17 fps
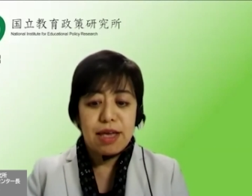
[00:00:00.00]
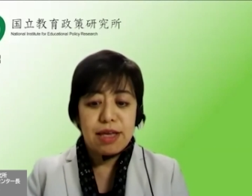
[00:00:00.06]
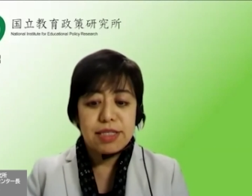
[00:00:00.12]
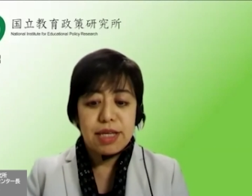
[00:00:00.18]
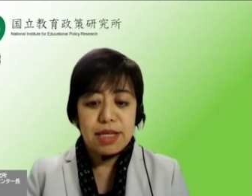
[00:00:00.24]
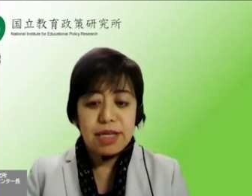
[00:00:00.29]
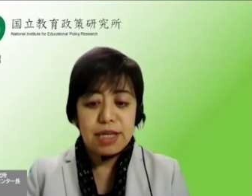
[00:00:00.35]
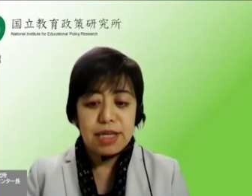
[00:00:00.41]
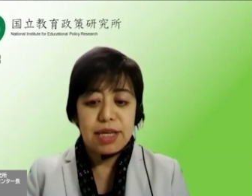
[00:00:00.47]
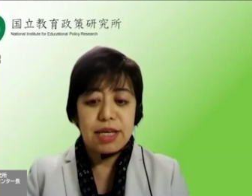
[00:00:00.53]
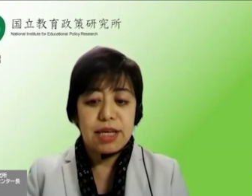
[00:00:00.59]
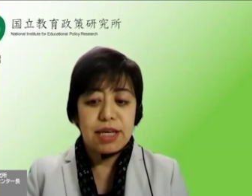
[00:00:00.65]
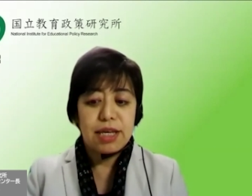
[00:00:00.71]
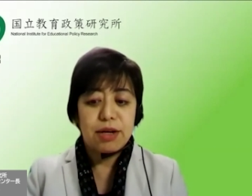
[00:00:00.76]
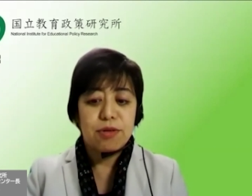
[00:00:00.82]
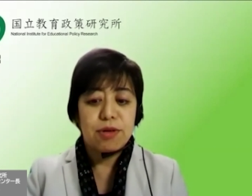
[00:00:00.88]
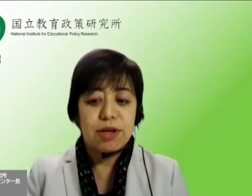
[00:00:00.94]
えー、ぜ
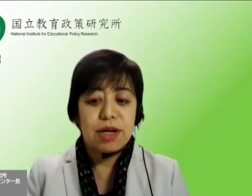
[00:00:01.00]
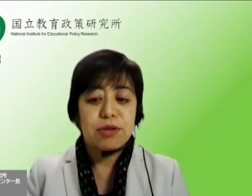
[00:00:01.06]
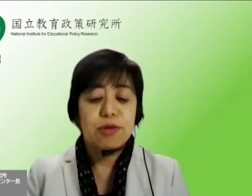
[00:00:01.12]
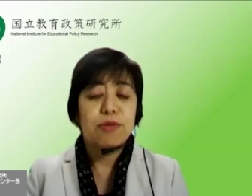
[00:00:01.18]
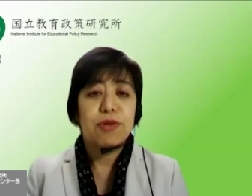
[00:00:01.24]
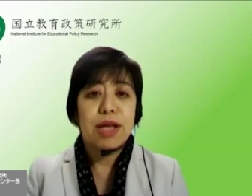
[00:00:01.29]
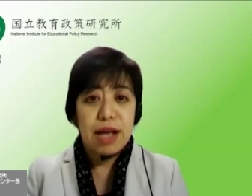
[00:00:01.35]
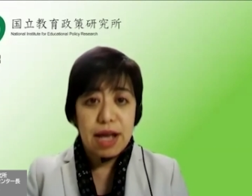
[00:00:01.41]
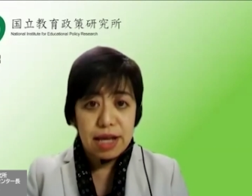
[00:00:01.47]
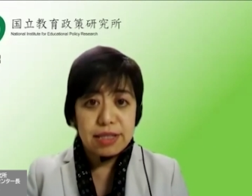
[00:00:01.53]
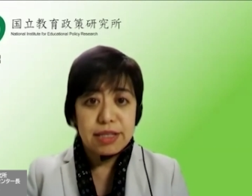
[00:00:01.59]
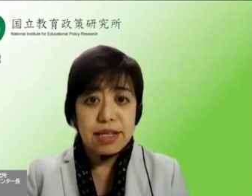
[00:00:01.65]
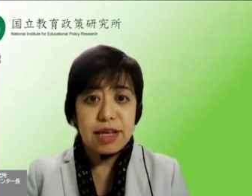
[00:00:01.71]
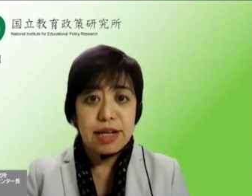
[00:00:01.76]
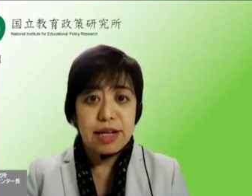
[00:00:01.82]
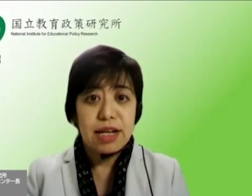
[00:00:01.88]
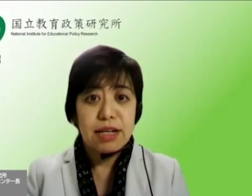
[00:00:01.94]
ひこの後ご
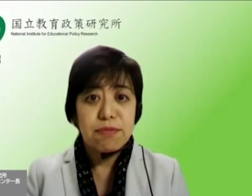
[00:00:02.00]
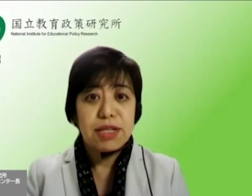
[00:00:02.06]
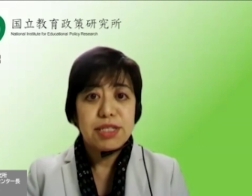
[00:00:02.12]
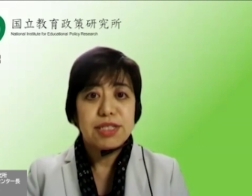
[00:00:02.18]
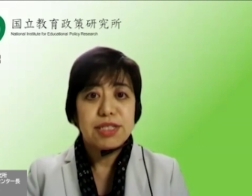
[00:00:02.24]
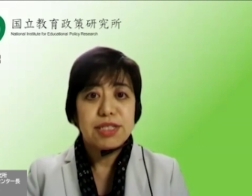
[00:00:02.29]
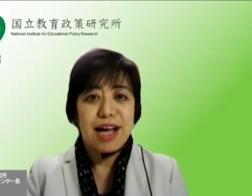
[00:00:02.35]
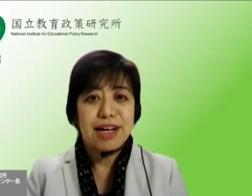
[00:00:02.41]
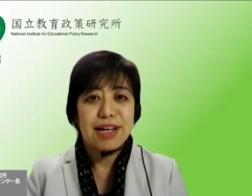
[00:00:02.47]
案内があります